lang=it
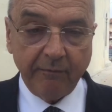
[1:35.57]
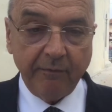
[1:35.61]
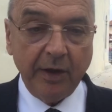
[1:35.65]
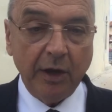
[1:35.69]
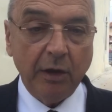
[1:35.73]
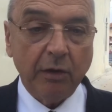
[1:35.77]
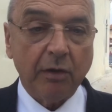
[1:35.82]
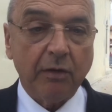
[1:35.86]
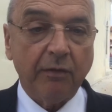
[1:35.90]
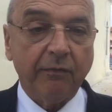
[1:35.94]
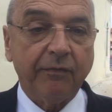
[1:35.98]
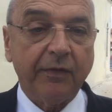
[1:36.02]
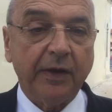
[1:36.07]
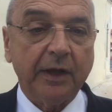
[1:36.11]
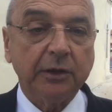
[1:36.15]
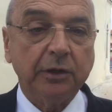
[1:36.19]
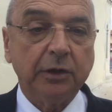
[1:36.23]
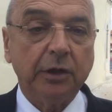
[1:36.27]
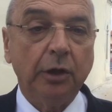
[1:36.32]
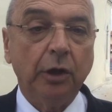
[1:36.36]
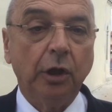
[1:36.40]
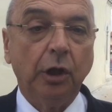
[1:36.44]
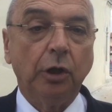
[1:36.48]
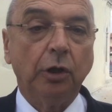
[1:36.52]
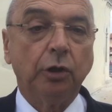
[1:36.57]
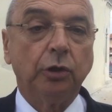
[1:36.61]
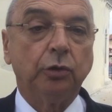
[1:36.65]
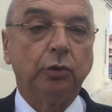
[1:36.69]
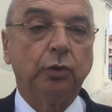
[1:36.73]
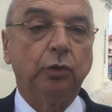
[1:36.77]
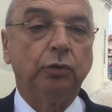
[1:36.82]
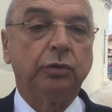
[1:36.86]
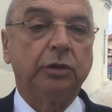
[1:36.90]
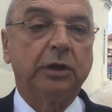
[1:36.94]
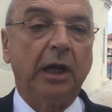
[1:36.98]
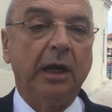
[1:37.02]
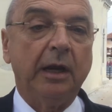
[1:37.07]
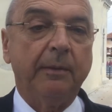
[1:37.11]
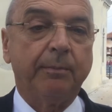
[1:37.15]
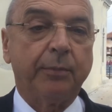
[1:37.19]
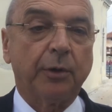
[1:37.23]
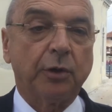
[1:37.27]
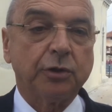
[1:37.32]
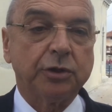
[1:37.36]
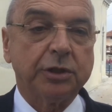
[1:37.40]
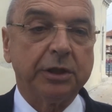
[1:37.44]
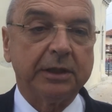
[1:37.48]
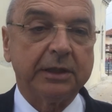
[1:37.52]
vengono fatti tutte le
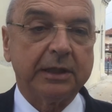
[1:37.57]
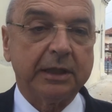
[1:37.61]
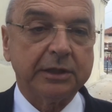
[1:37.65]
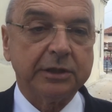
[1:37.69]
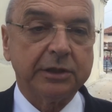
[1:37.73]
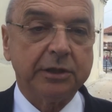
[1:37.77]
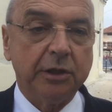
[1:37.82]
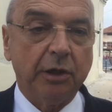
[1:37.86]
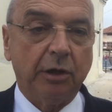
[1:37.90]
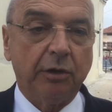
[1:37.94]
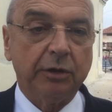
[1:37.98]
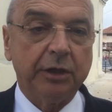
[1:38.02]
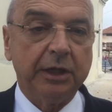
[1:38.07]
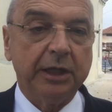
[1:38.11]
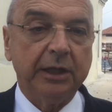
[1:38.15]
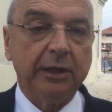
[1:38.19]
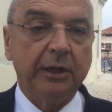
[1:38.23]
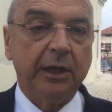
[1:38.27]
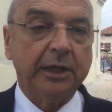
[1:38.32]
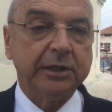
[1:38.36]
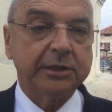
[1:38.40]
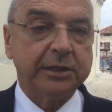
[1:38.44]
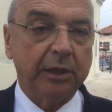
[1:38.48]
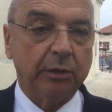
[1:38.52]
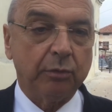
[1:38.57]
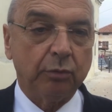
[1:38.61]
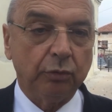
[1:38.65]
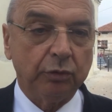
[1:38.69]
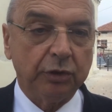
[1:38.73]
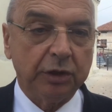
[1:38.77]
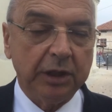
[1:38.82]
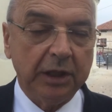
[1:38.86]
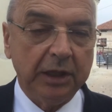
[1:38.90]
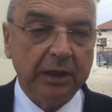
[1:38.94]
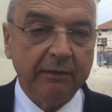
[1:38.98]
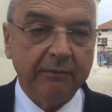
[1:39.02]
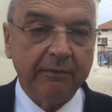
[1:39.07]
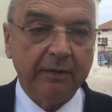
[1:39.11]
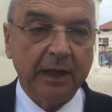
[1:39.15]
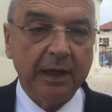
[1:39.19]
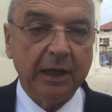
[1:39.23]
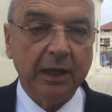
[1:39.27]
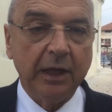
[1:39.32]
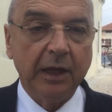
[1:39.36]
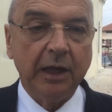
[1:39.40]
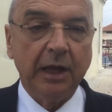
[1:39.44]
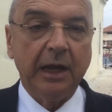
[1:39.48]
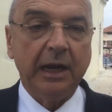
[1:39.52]
progettazioni
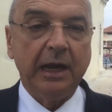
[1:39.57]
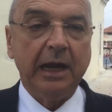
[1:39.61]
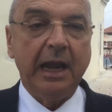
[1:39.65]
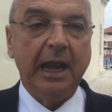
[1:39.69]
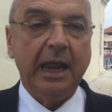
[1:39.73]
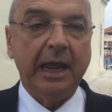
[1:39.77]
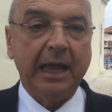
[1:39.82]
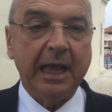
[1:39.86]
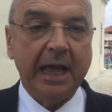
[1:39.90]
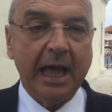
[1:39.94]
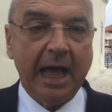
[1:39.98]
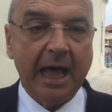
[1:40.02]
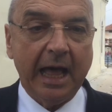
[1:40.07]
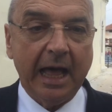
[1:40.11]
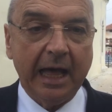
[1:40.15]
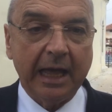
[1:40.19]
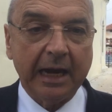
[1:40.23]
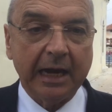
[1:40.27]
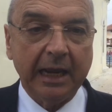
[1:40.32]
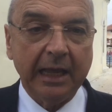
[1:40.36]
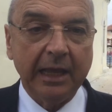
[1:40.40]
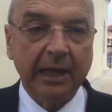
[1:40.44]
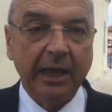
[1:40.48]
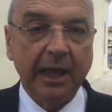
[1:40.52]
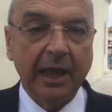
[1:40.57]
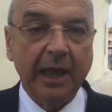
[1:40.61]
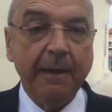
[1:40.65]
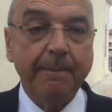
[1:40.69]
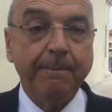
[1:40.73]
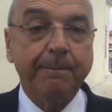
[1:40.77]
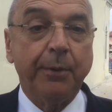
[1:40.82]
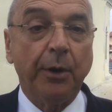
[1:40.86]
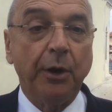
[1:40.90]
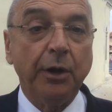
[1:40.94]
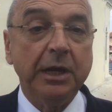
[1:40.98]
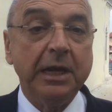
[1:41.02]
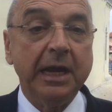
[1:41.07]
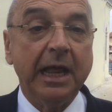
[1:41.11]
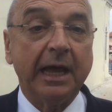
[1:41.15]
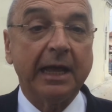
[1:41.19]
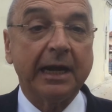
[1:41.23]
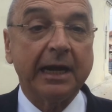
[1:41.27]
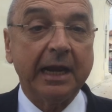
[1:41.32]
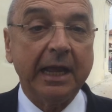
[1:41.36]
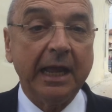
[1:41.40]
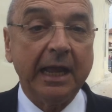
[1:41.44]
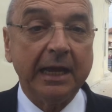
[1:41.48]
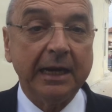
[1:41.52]
esecutive, le gare e poi la
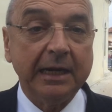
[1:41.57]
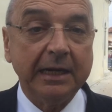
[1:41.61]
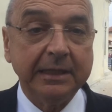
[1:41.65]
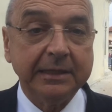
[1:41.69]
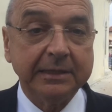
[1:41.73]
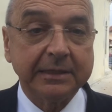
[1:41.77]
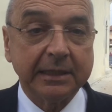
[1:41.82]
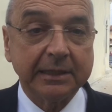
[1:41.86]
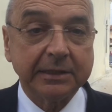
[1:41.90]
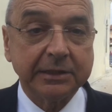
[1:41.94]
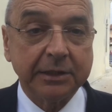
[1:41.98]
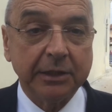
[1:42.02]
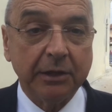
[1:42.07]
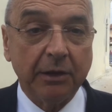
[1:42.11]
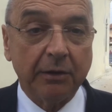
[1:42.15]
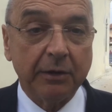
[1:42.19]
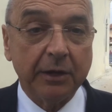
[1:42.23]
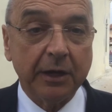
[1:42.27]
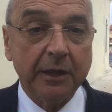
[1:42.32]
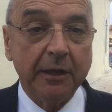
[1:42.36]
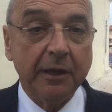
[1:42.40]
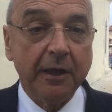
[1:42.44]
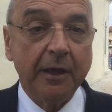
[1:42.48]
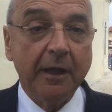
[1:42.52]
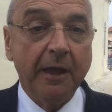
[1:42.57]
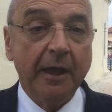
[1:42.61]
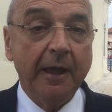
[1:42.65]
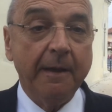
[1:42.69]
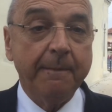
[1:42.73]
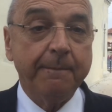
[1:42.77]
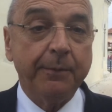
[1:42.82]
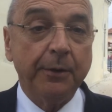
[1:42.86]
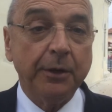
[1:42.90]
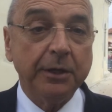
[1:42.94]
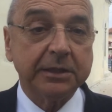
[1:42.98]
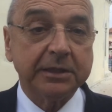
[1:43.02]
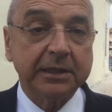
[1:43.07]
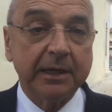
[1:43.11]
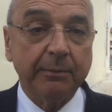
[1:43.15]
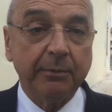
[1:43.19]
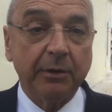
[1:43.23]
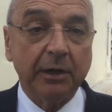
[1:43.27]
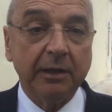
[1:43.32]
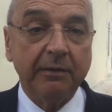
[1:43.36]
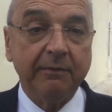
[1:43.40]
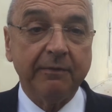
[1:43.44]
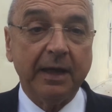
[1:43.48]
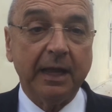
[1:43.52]
realizzazione. E poi siamo
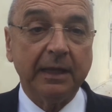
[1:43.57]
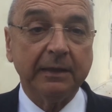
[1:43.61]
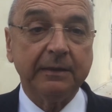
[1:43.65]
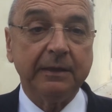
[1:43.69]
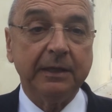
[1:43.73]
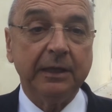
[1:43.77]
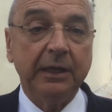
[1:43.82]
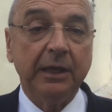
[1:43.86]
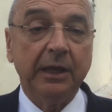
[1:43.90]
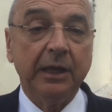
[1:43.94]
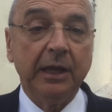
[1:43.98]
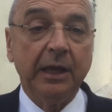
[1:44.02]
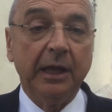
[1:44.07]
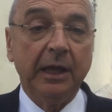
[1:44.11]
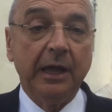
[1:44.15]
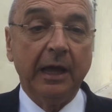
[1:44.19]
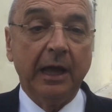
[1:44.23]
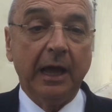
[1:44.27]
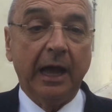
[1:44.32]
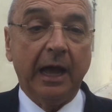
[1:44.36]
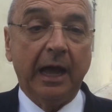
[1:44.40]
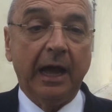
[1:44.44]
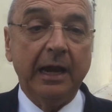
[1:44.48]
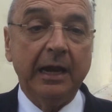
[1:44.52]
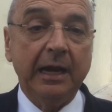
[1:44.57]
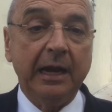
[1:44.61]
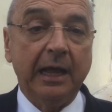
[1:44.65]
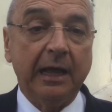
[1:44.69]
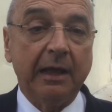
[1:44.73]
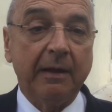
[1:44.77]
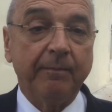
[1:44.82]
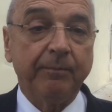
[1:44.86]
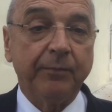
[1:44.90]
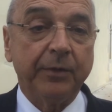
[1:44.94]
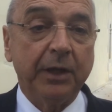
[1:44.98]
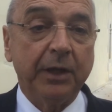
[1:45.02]
arrivati alla